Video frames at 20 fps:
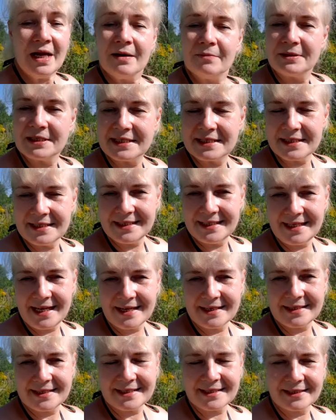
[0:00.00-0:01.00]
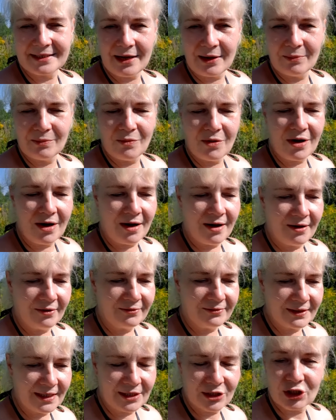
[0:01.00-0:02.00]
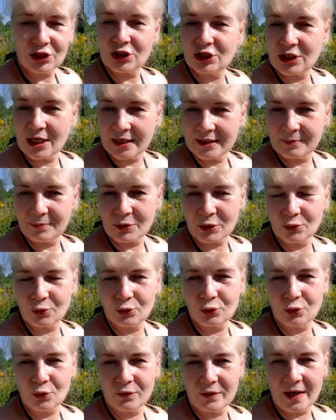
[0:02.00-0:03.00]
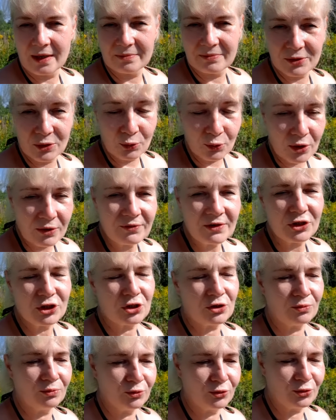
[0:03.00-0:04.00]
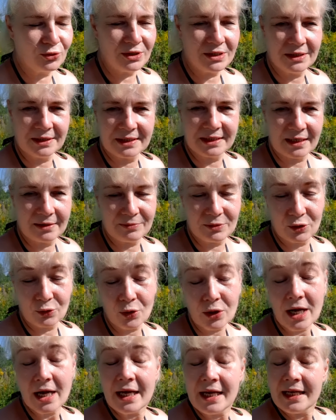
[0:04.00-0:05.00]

Присоединяйтесь к нам а, в наш чат «Продуктовый обзор». Вечером буду делать обзор.